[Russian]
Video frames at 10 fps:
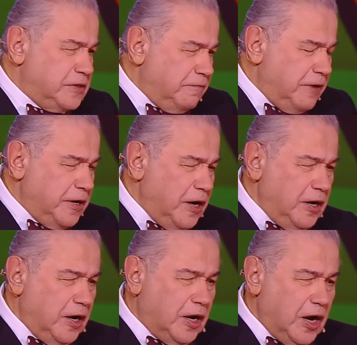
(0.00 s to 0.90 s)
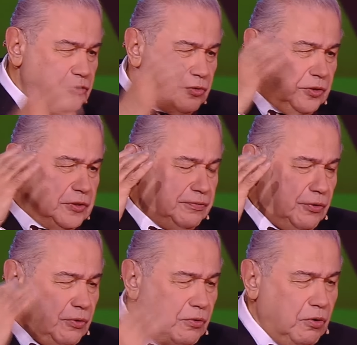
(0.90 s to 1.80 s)
Заварили кашу на
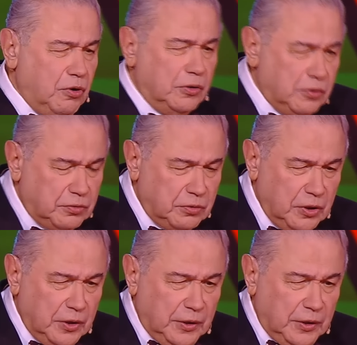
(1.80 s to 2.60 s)
свою голову,